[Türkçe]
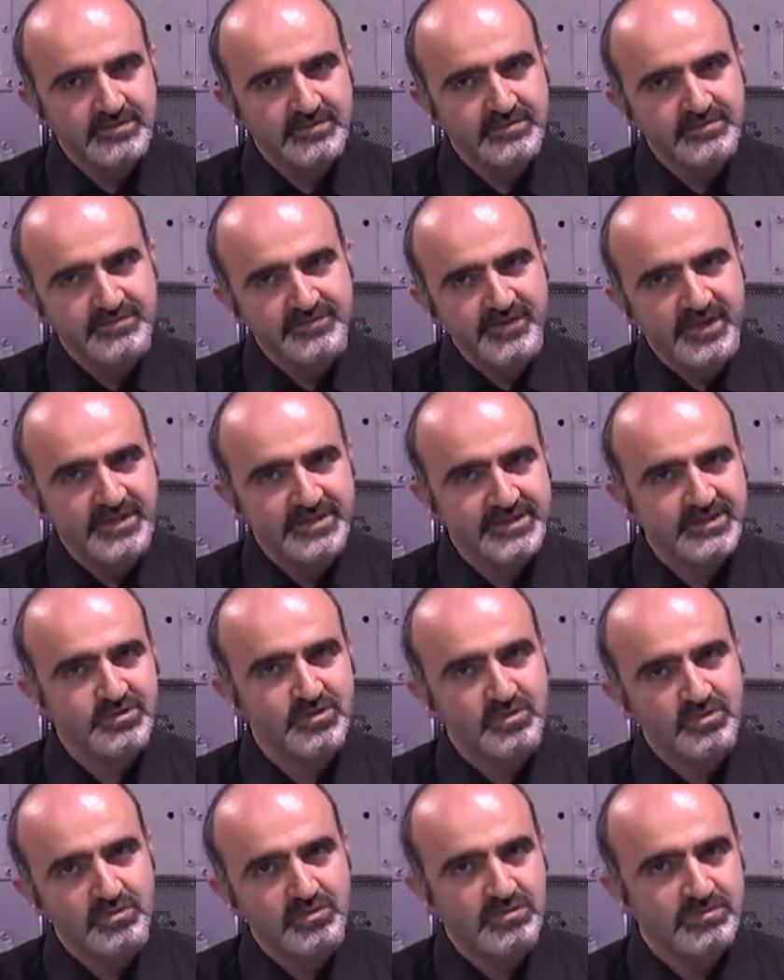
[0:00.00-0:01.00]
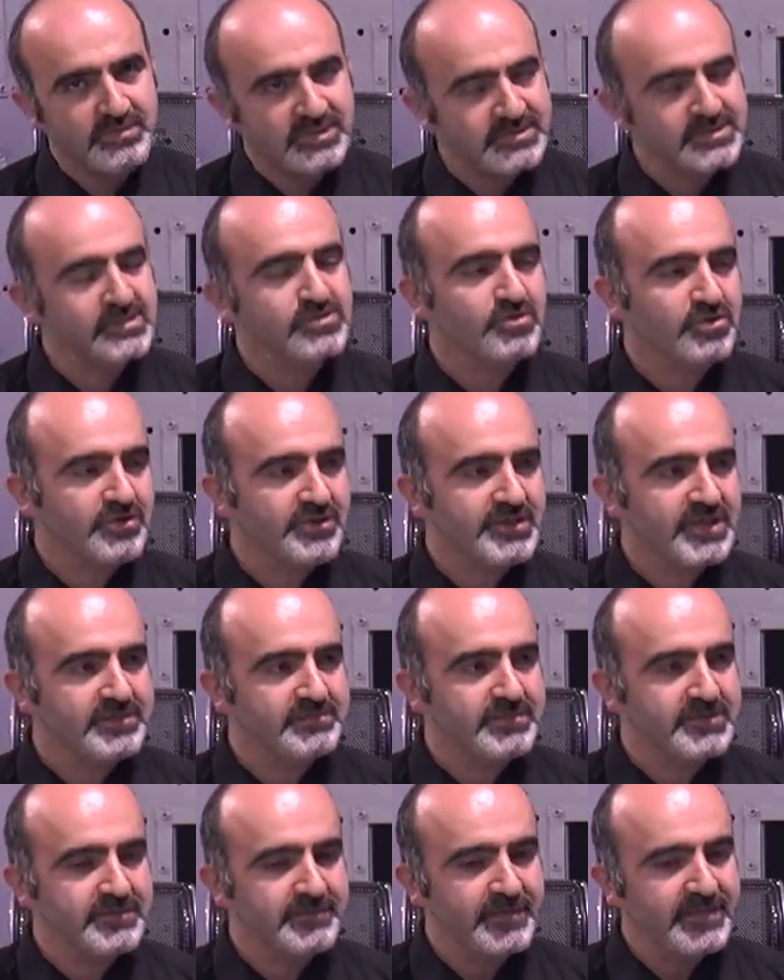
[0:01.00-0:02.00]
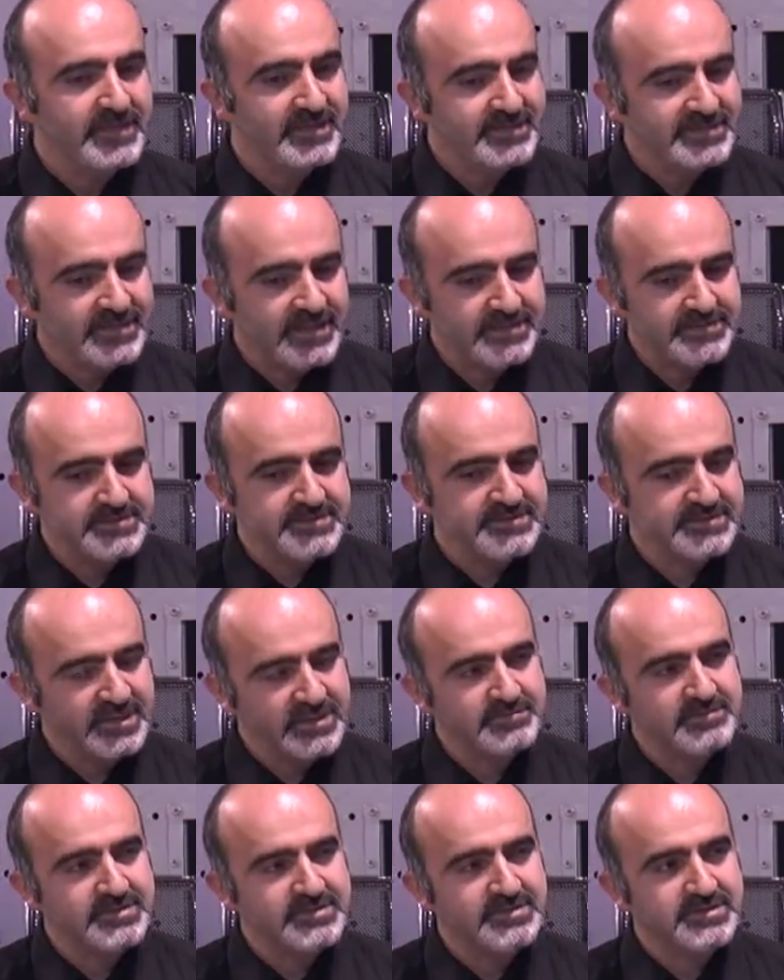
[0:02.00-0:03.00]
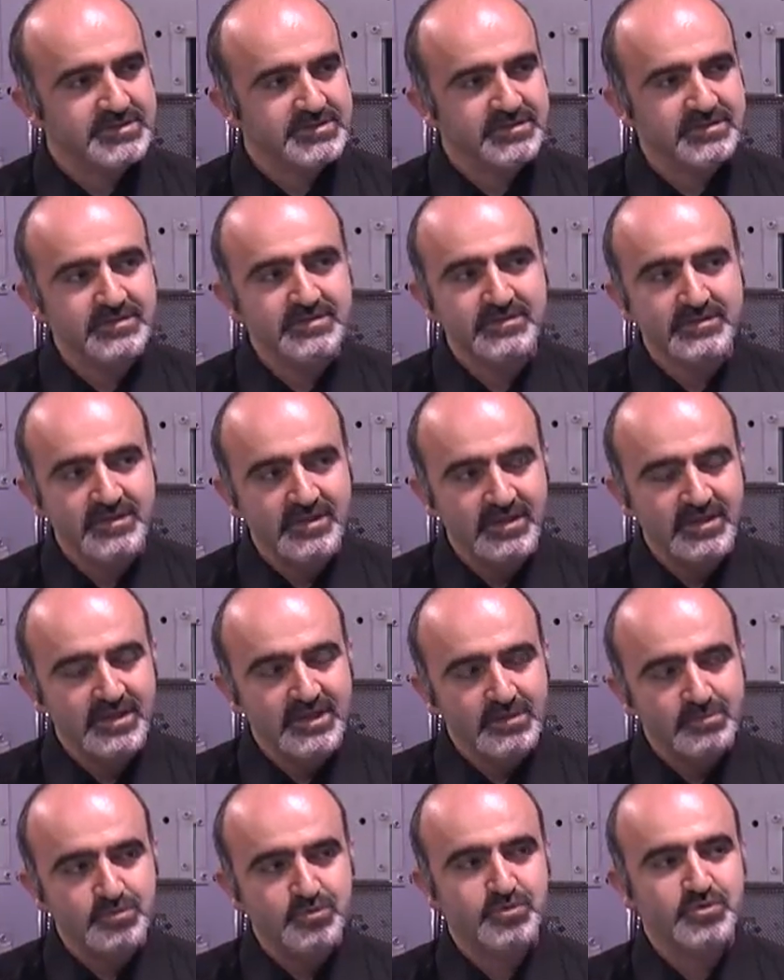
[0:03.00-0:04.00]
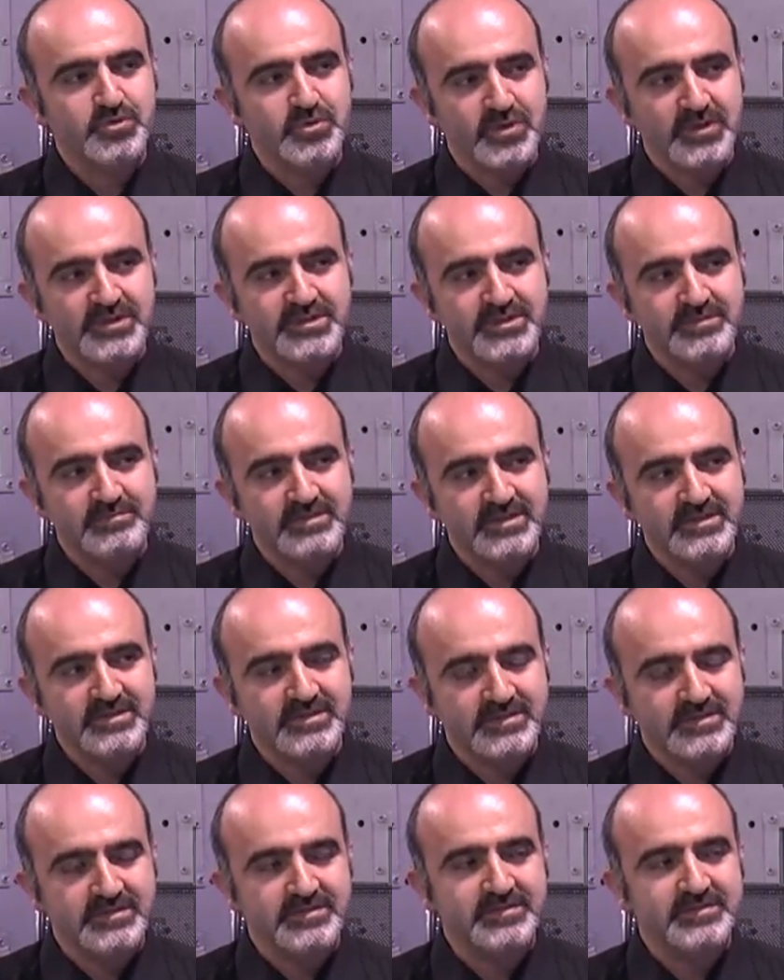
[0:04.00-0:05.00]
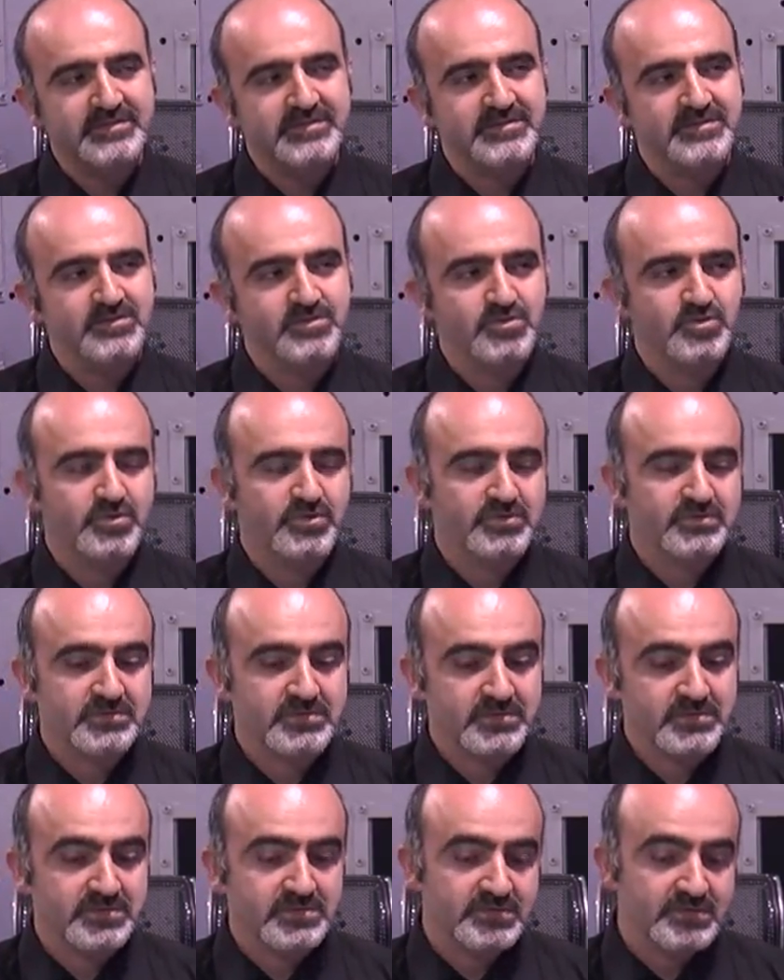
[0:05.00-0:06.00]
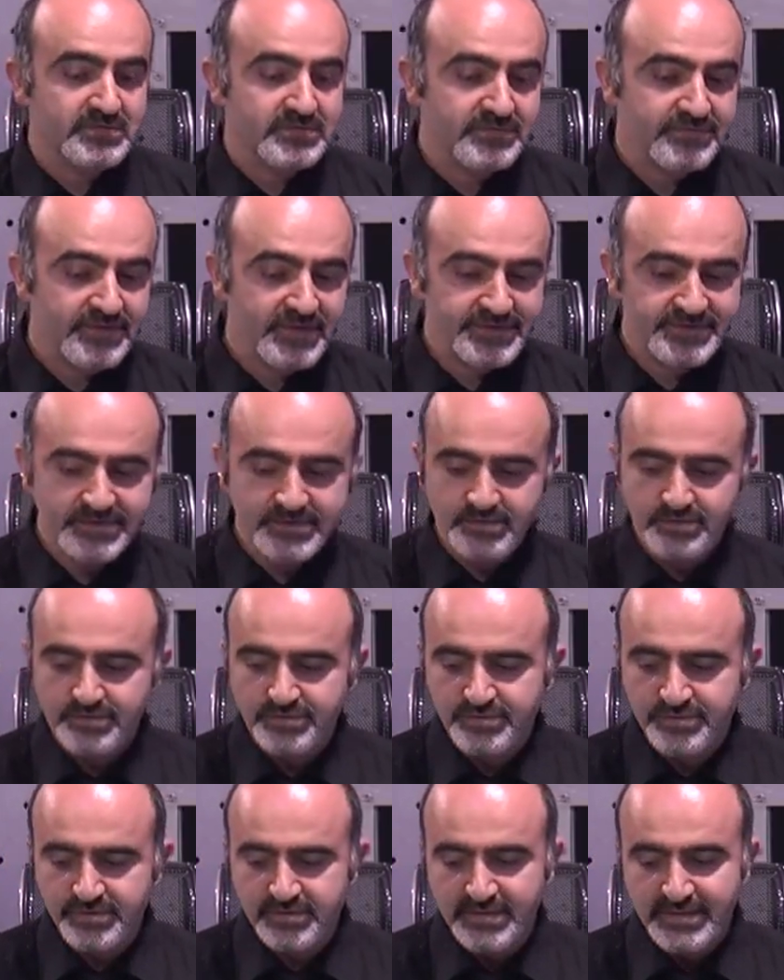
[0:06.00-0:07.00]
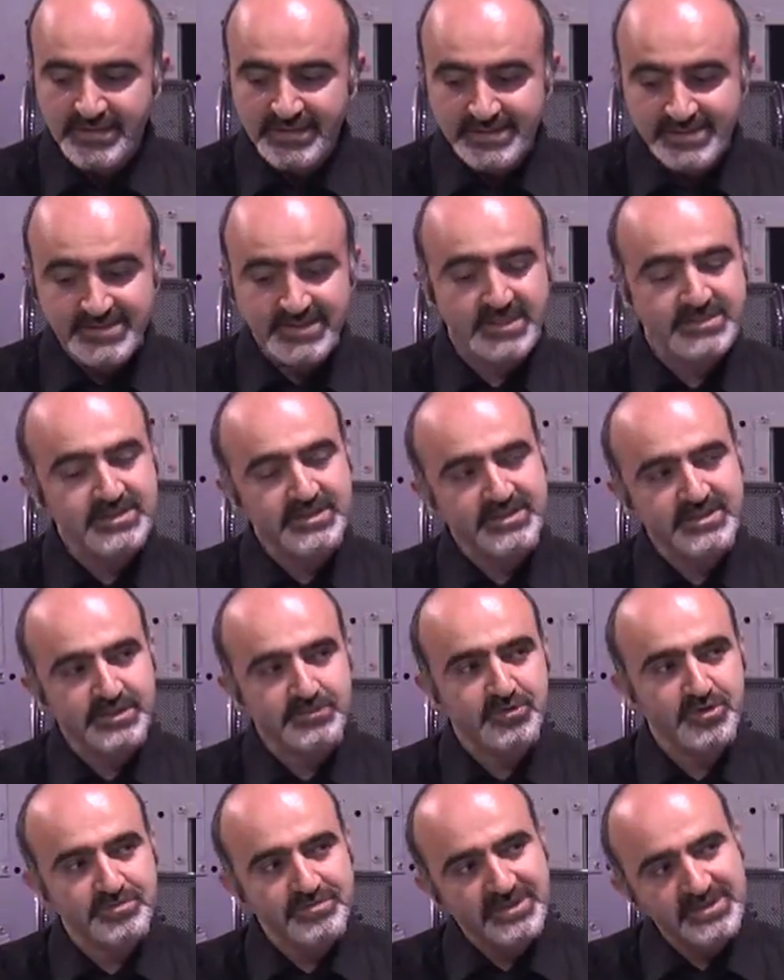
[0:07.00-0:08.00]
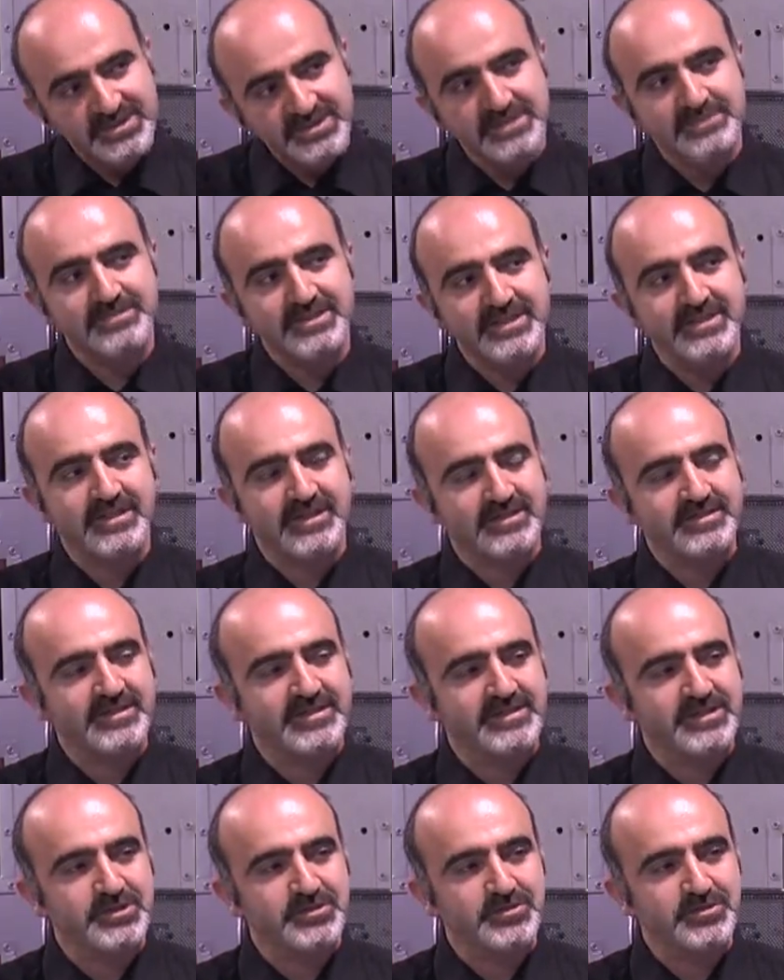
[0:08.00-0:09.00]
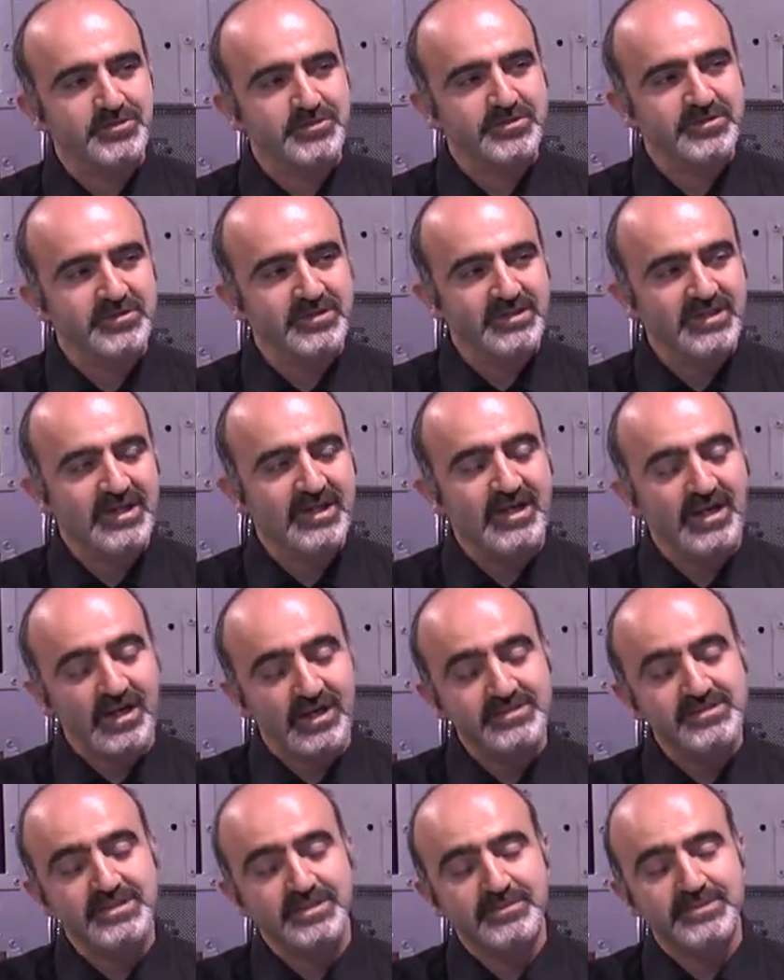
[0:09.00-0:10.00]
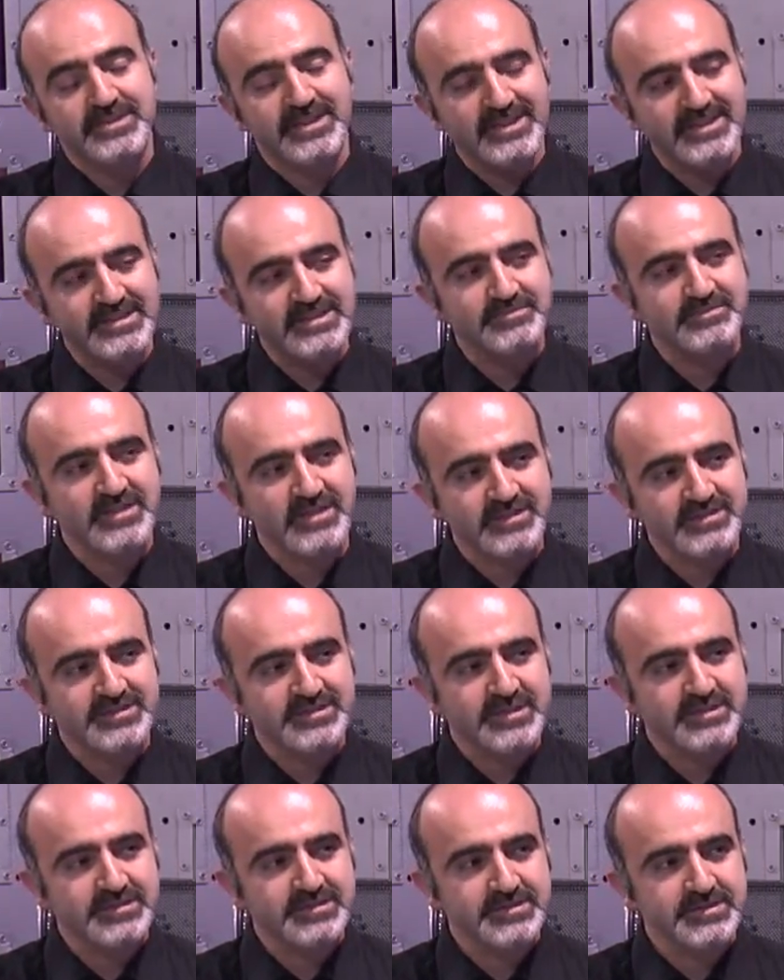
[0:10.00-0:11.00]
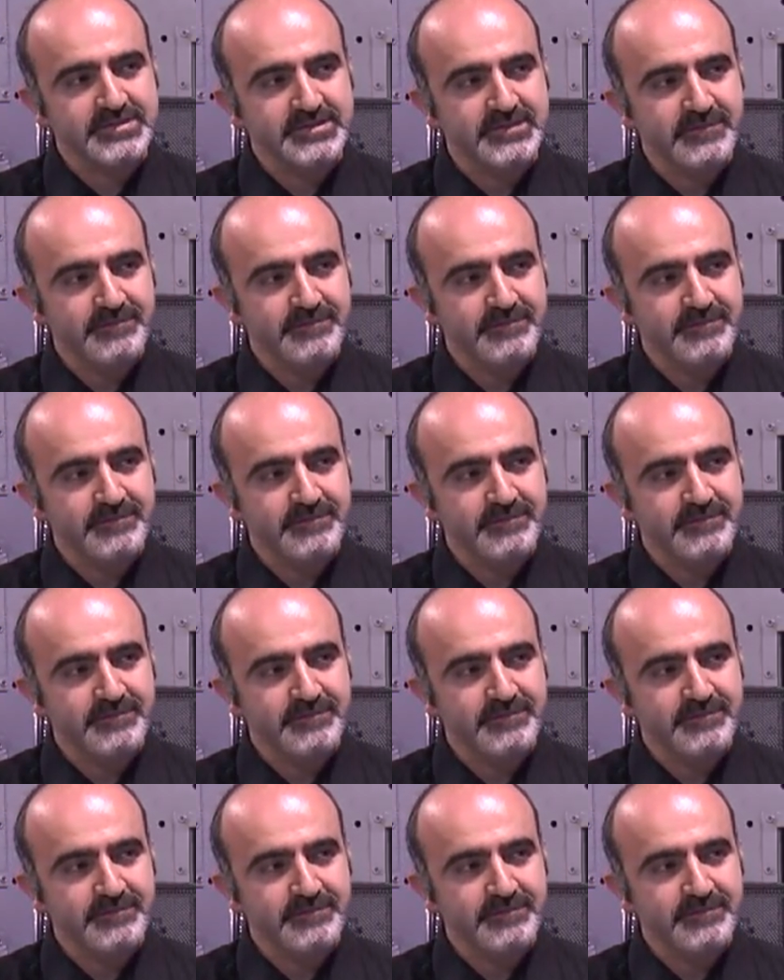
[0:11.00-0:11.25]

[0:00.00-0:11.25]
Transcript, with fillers: farkında olmanız çok önemli. Kendinizi tanımanız için de bu tür eğitimler e, çok e, faydalı oluyor. Sadece kitap okumak sizi bir yere kadar getiriyor. Aynı zamanda eğitim de alırsanız